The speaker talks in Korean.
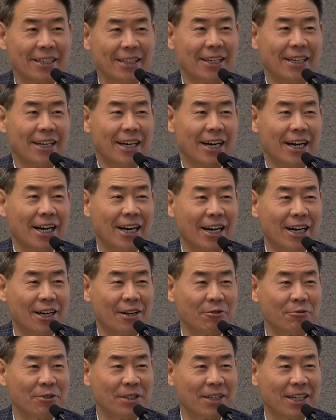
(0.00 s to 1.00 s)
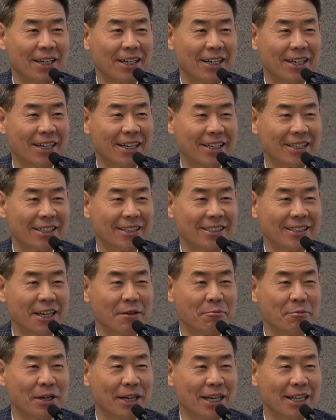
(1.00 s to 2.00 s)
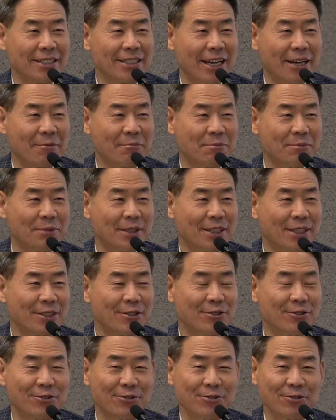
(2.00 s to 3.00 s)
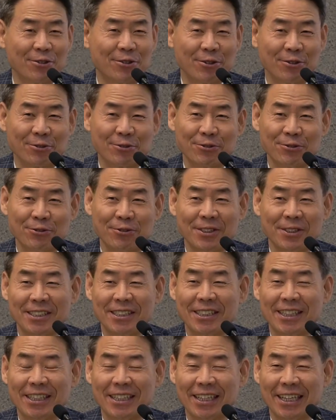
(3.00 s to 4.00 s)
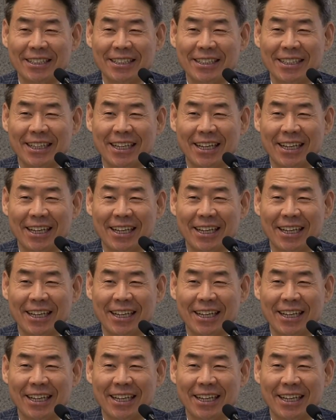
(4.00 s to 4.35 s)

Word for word: 아, 우리가 그 생명의 삶 그 순서로 쭉 진행되는데